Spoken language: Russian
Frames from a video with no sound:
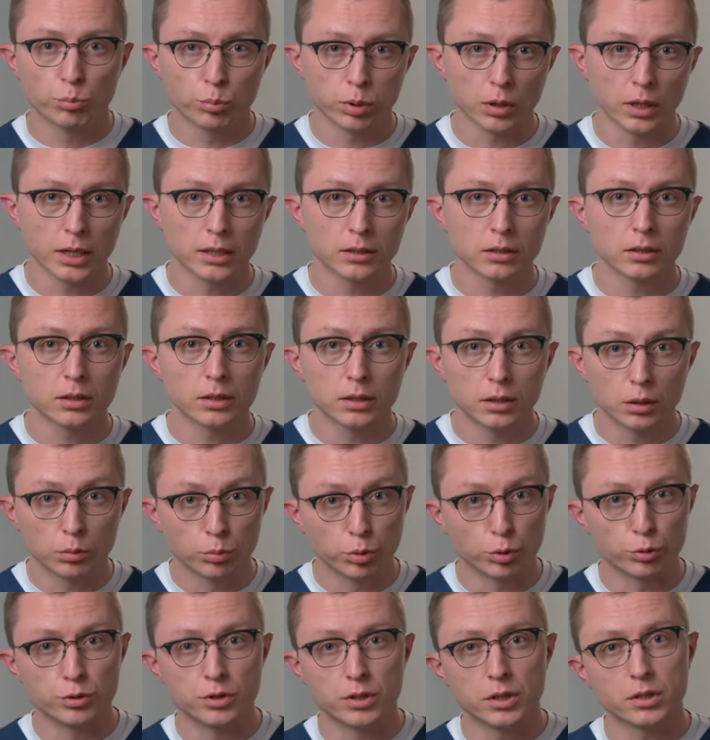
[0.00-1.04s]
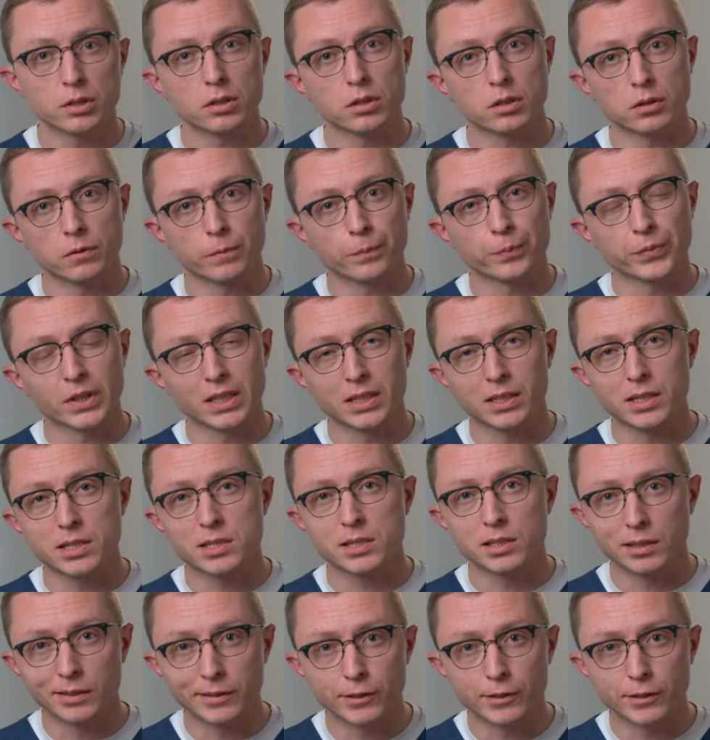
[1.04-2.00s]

план наблюдения, если